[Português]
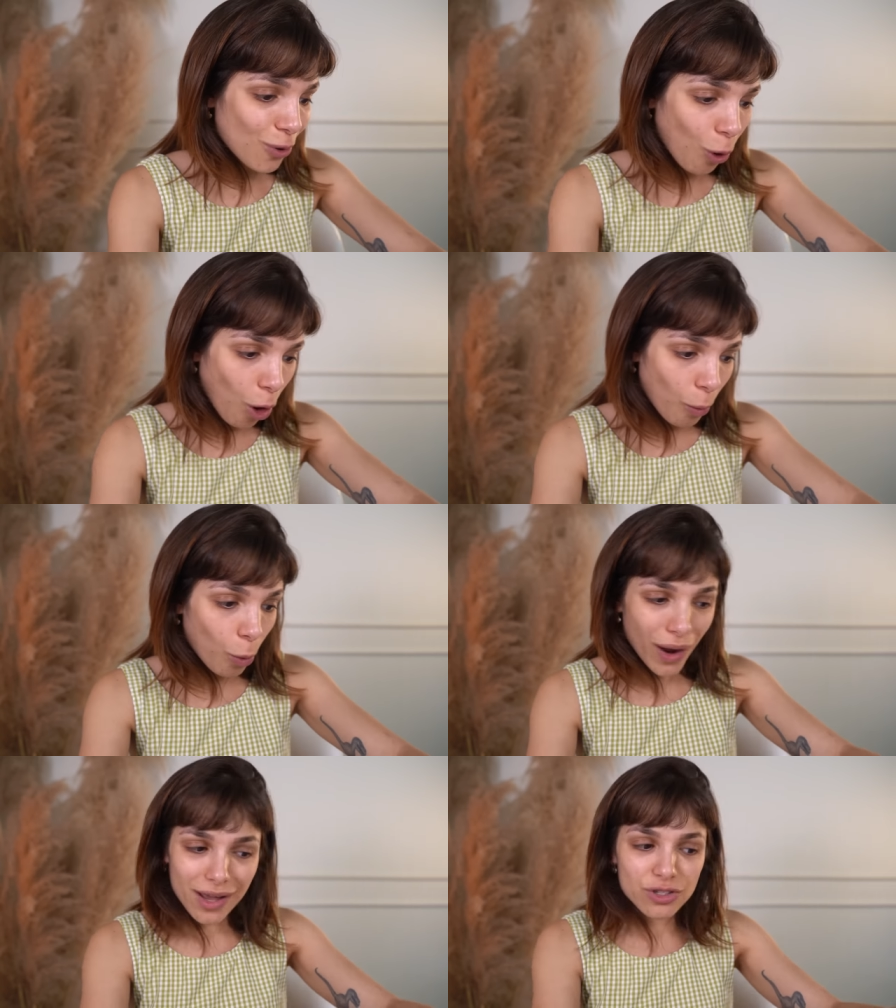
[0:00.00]

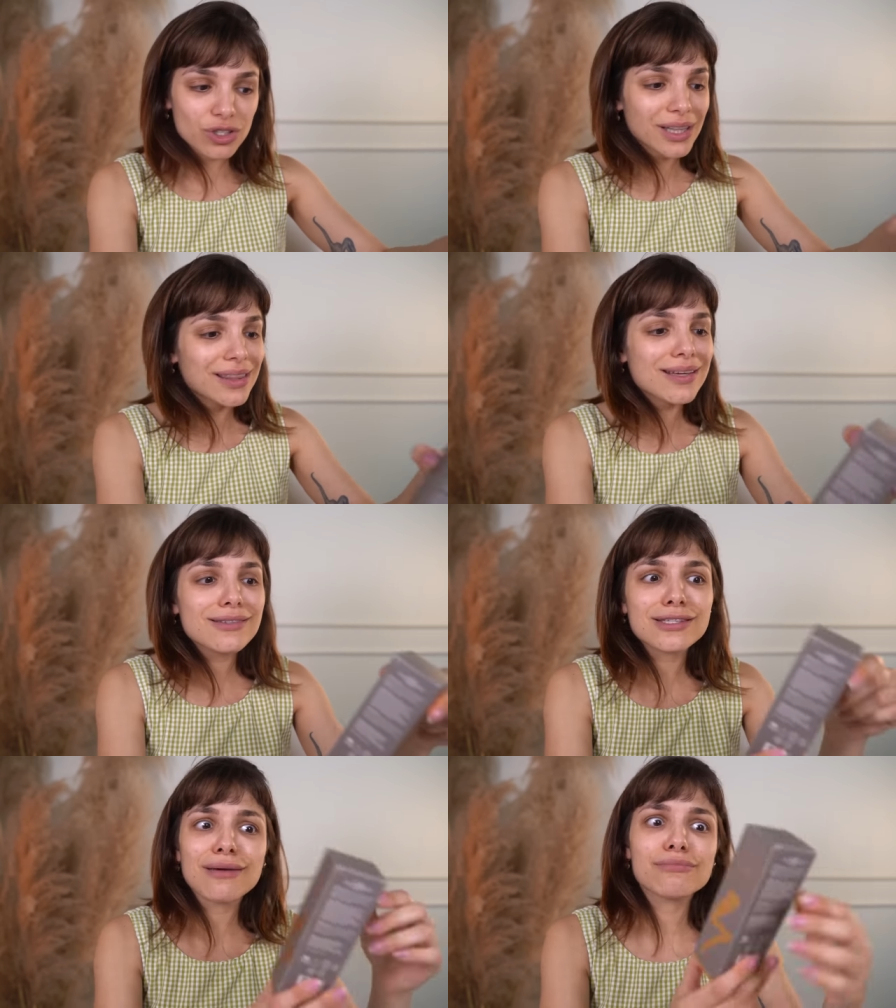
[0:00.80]
como este
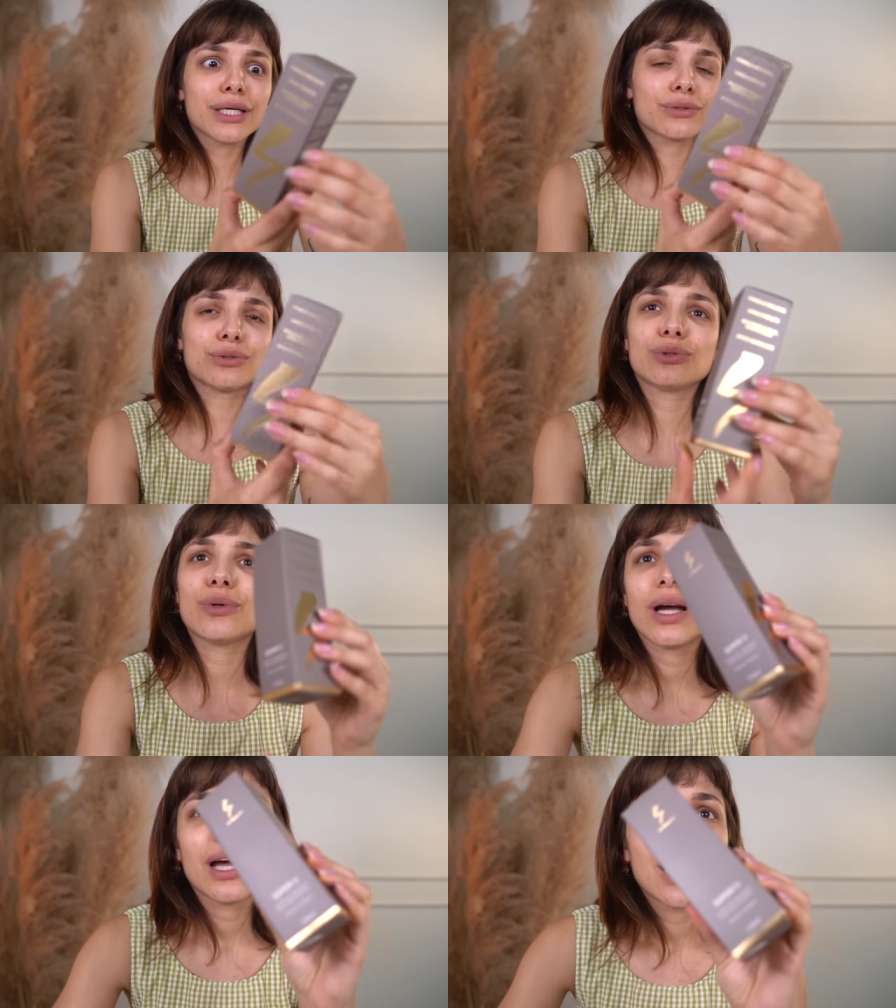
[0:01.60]
lançamento